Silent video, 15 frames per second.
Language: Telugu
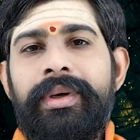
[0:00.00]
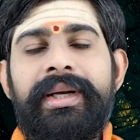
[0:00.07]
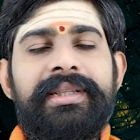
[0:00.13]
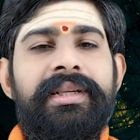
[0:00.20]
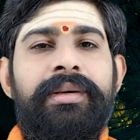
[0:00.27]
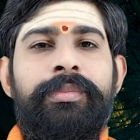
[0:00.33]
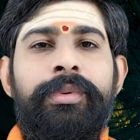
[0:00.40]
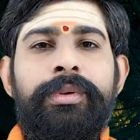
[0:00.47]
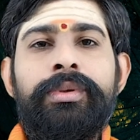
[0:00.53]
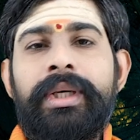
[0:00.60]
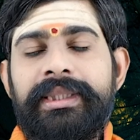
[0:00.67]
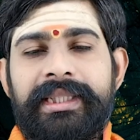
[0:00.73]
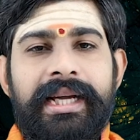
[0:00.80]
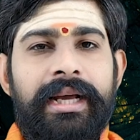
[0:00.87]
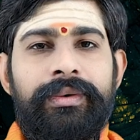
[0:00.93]
ఉంటే సరిపోదు
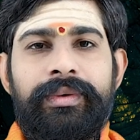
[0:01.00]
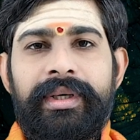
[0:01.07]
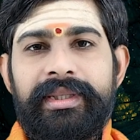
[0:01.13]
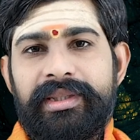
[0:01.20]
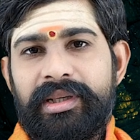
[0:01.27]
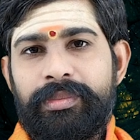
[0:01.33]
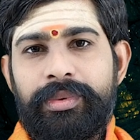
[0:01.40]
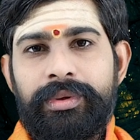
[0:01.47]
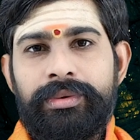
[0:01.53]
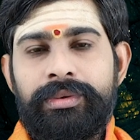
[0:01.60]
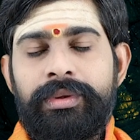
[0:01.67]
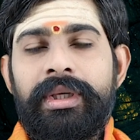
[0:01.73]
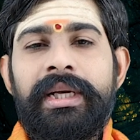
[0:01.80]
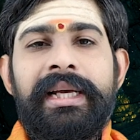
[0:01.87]
అధికారం ఉంటే సరిపోదు